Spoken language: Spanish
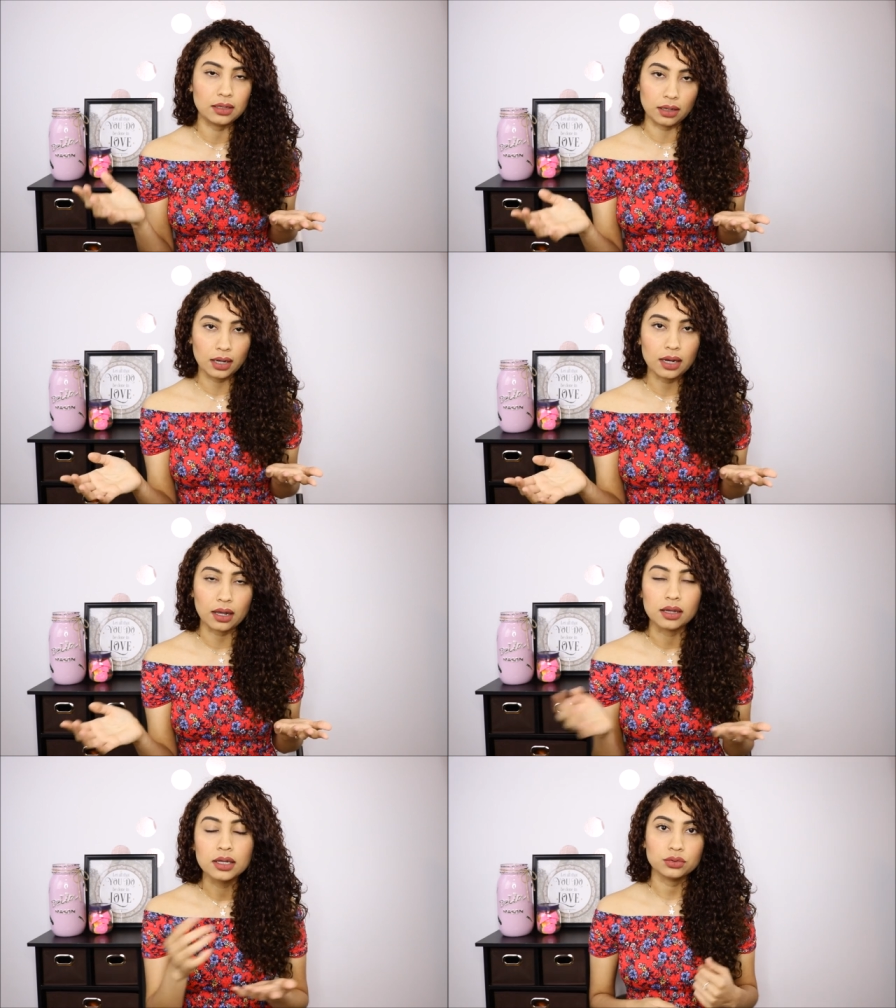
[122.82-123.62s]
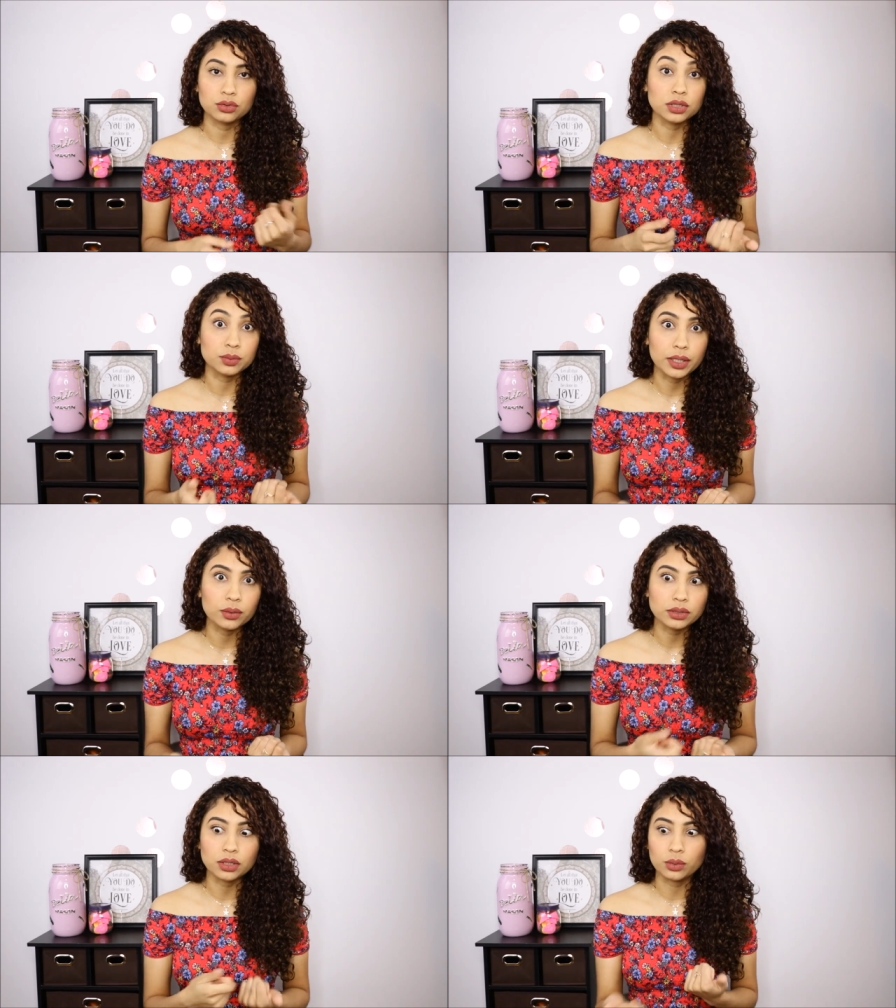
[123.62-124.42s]
en la cara, entonces vengo
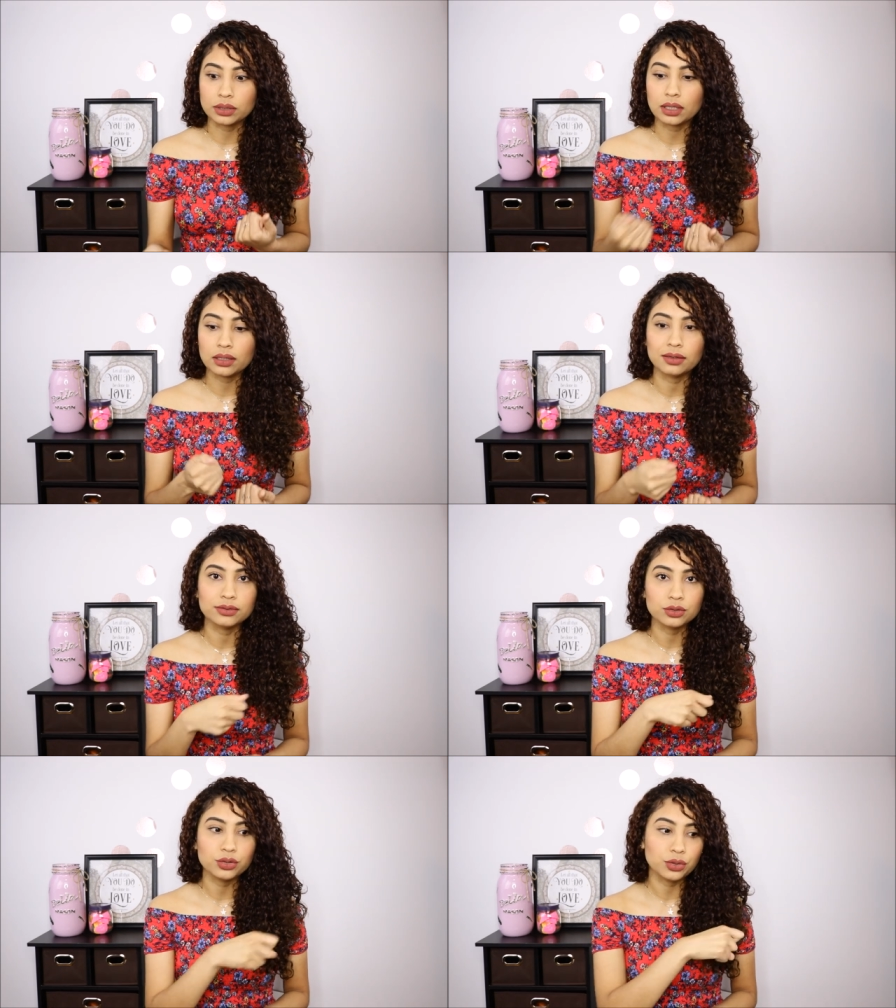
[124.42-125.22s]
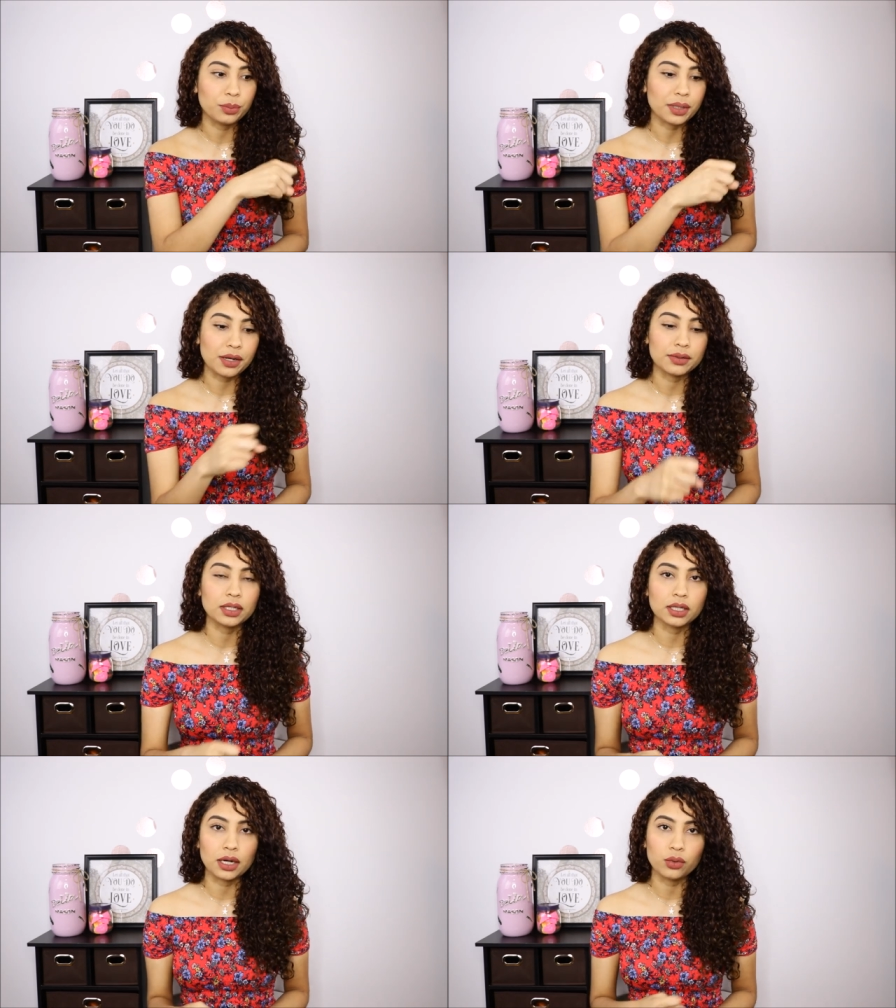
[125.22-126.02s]
enciendo el teléfono y no para ver
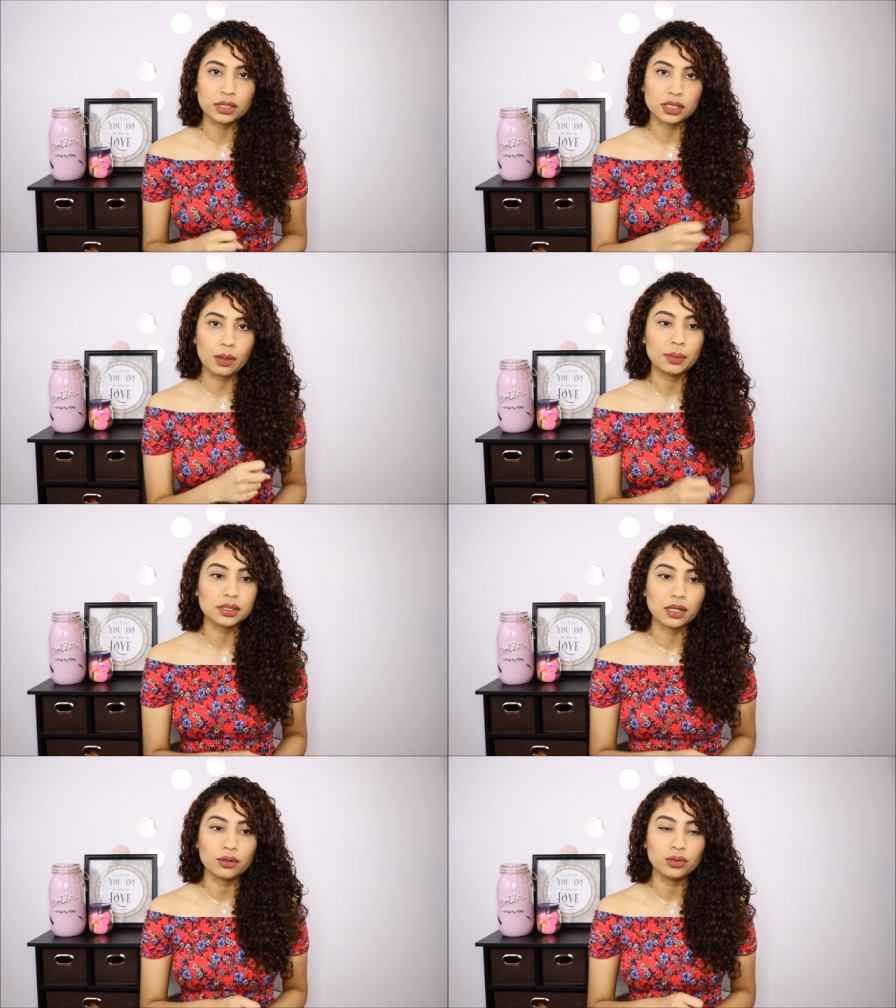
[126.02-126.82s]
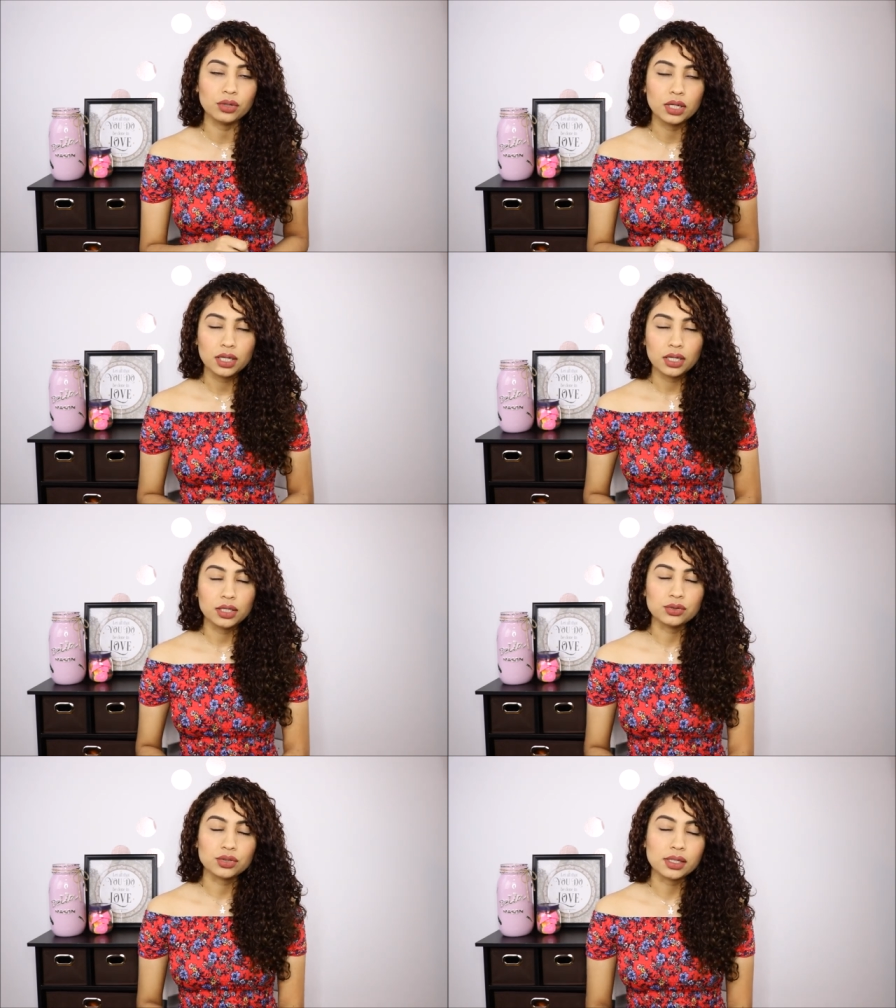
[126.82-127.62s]
qué era lo que estaba pasando
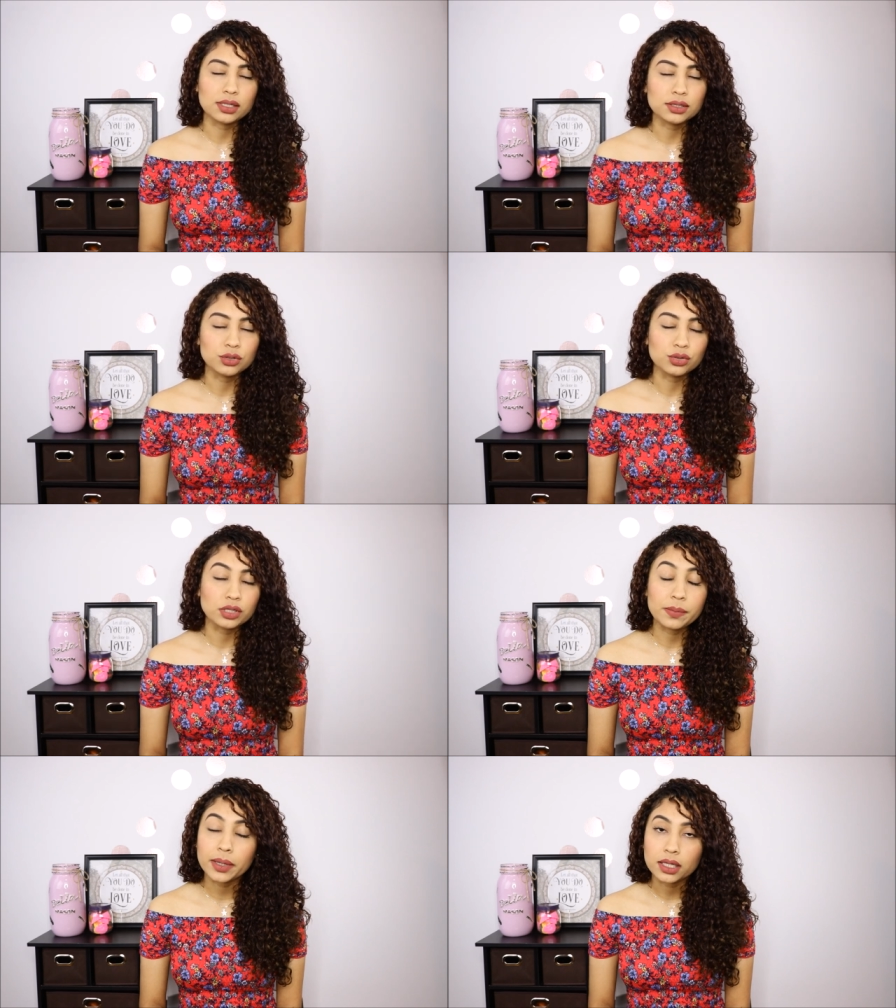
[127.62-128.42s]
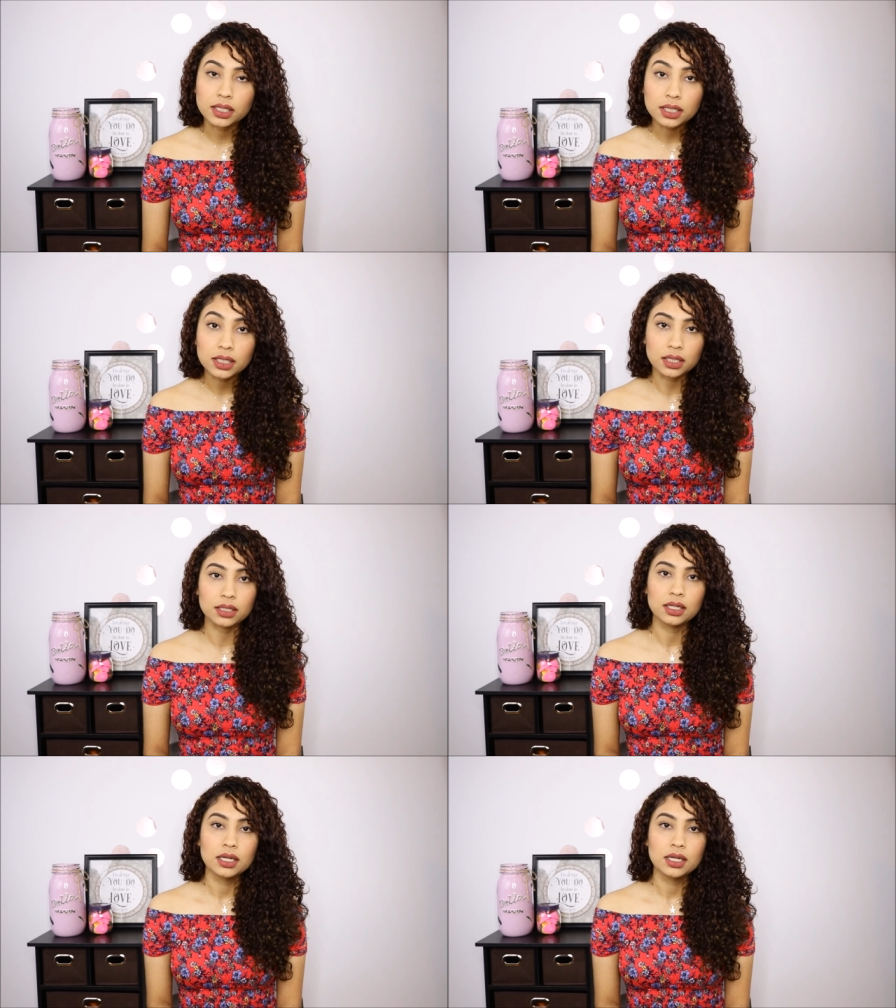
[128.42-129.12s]
y ustedes no se imaginan